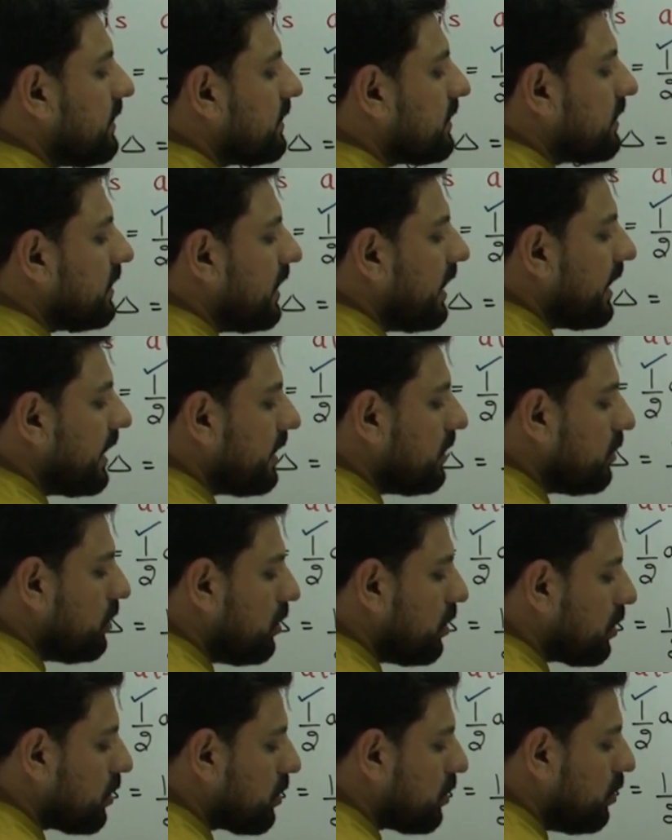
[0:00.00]
साइन
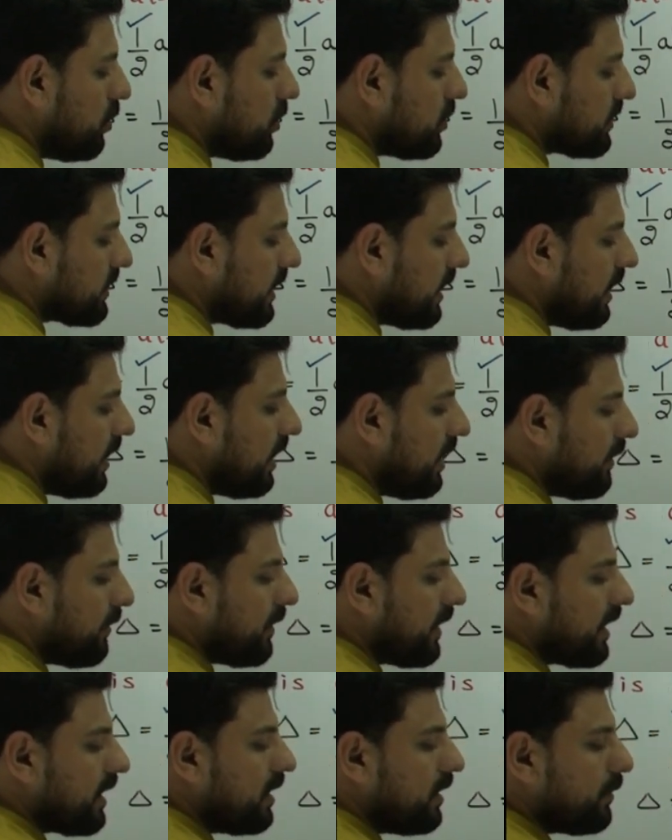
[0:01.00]
और कोस के हाफ
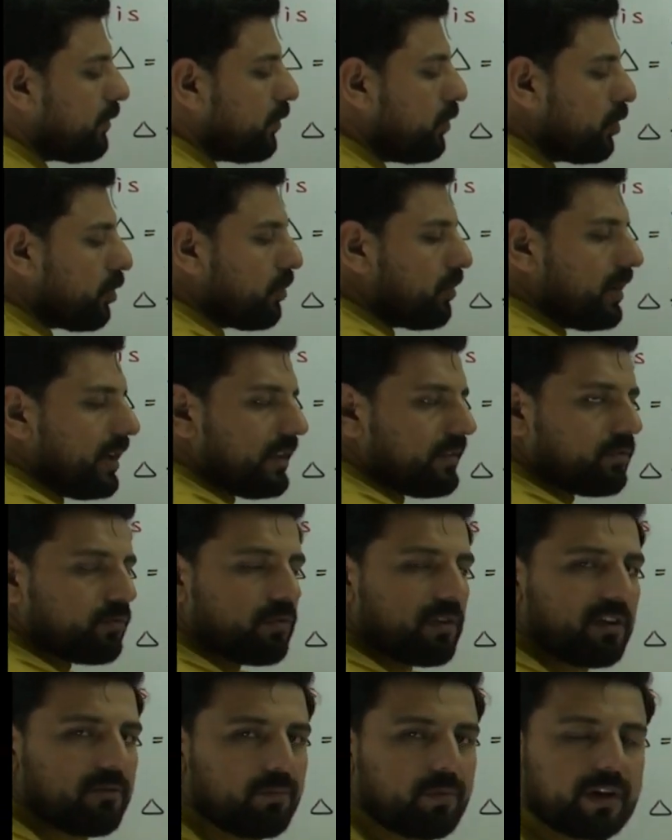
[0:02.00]
एंगल फॉर्मूलाज
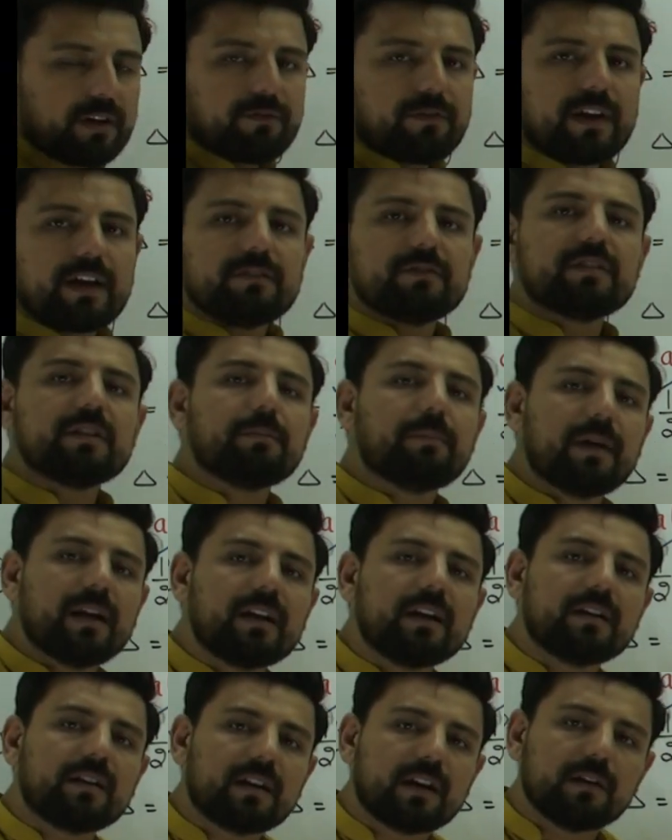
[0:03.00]
12.5 से
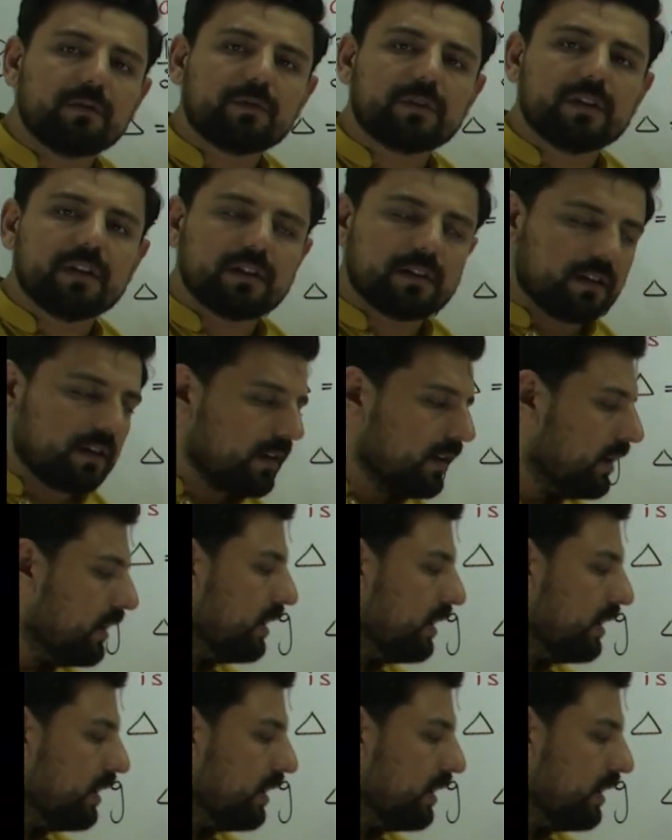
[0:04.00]
पहले ड्राइव किए थे